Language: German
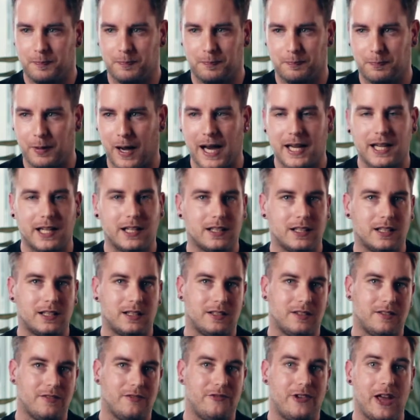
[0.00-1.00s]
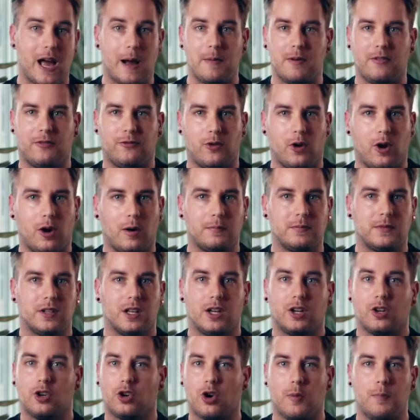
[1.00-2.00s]
beide Werbeformen
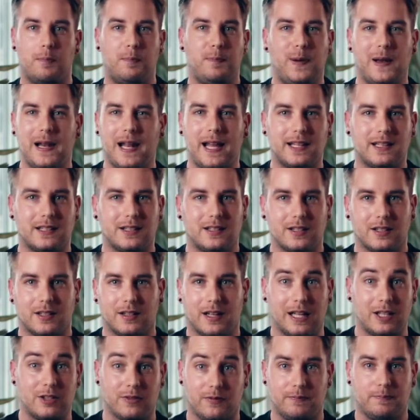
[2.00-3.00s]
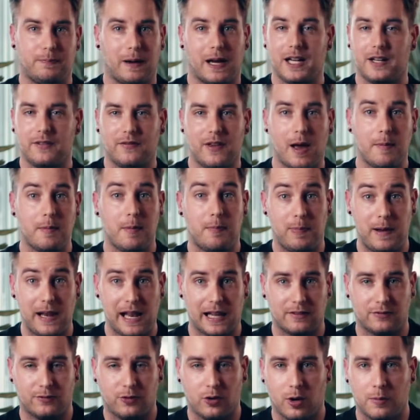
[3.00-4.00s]
komplett, also beide
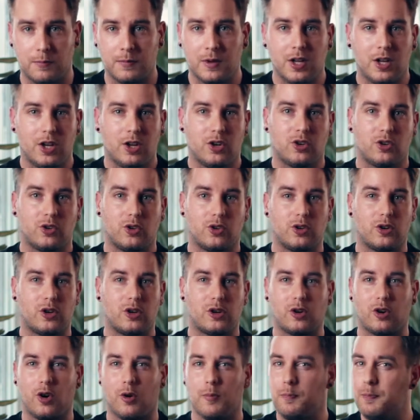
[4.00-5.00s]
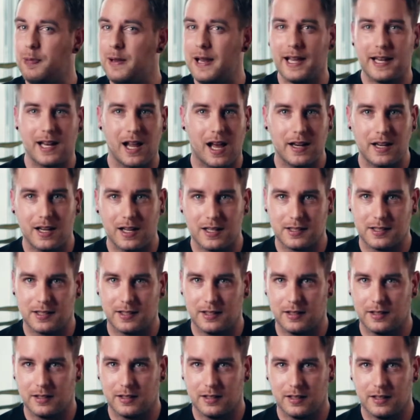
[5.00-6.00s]
Werbeplattformen komplett anders
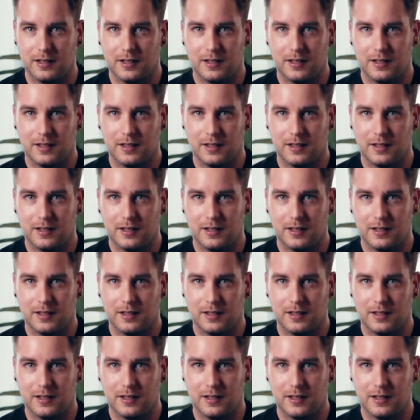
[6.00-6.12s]
sind.